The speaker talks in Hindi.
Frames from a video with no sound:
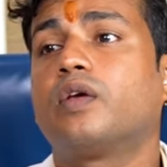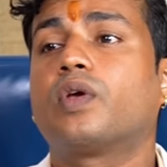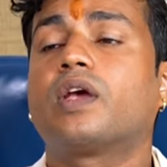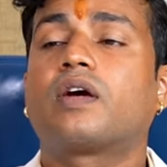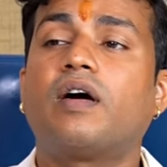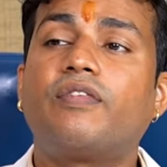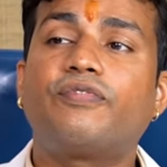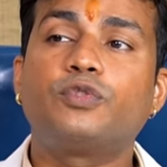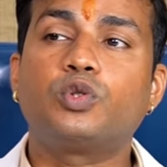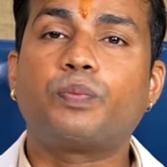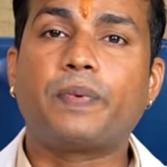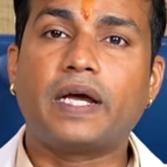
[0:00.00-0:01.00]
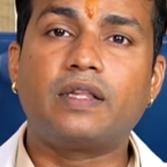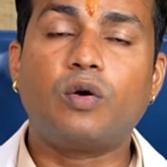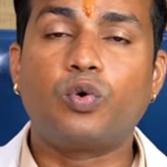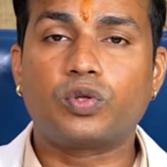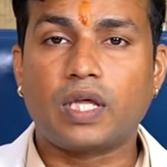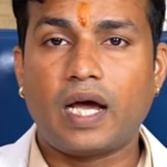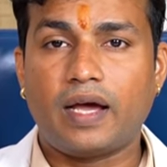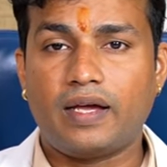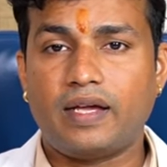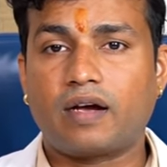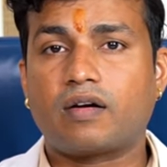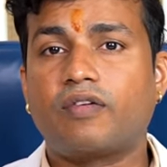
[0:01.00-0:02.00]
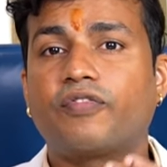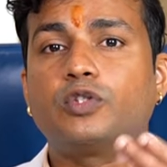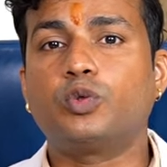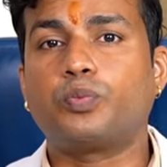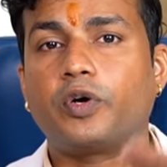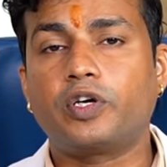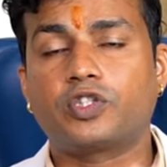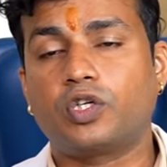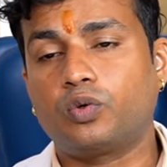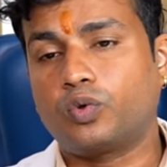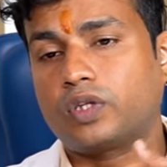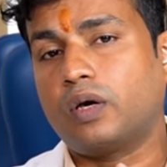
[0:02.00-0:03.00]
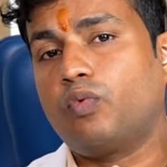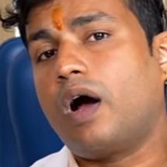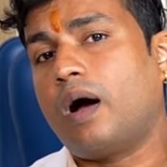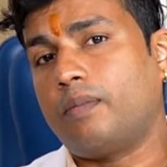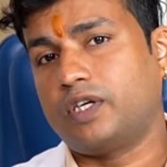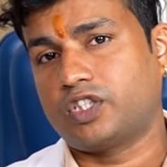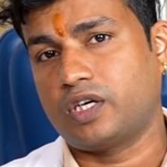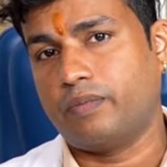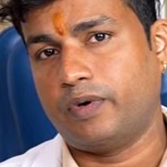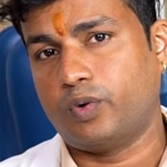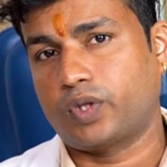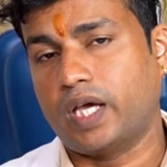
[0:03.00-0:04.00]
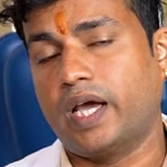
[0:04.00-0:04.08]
क्योंकि कफ जो पैदा होता है या कफ का जो प्रोडक्शन होता है वो आमाशय में होता